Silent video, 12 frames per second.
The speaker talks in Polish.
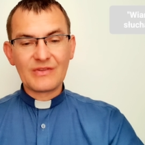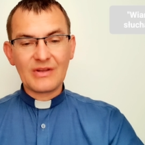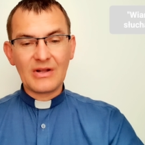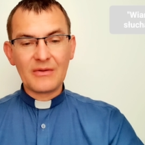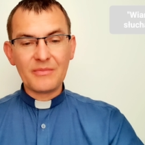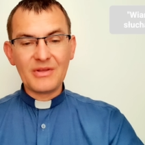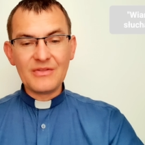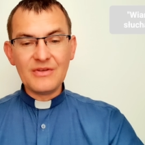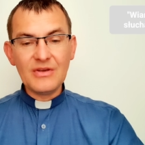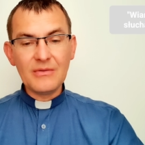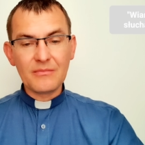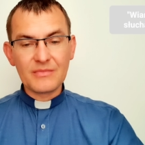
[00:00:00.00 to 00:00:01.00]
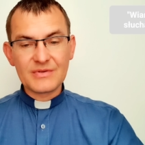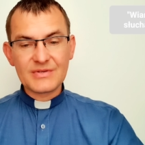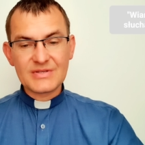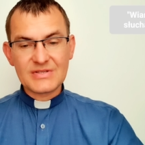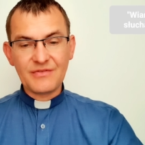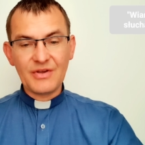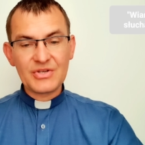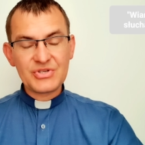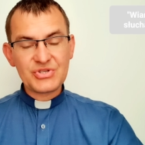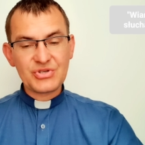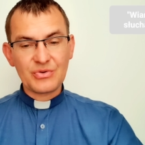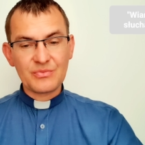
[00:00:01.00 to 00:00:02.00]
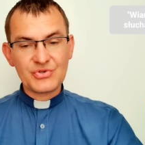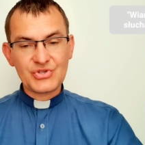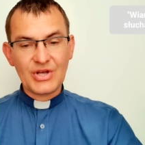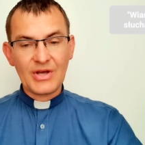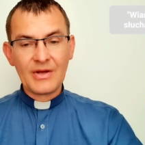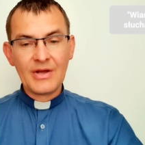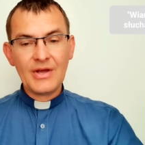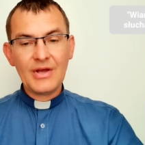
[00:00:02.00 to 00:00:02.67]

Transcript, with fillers: Talmidim z wieścią, że